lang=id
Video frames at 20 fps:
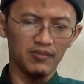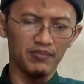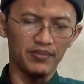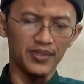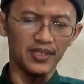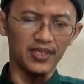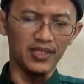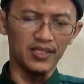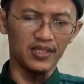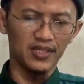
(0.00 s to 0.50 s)

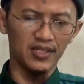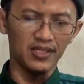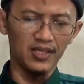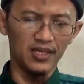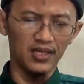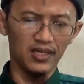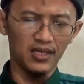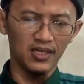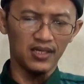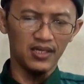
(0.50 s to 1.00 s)
Bedanya
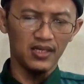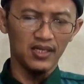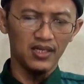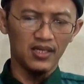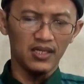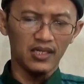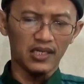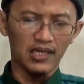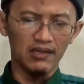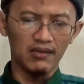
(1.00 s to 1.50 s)
adalah
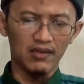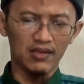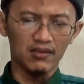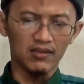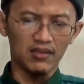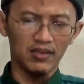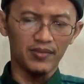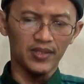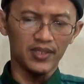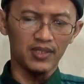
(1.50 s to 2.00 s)
kalau
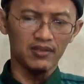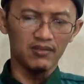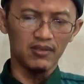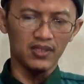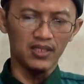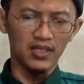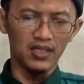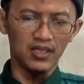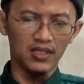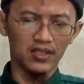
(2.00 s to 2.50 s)
Ar-Rahman itu
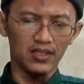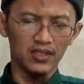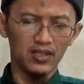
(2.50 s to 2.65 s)
adalah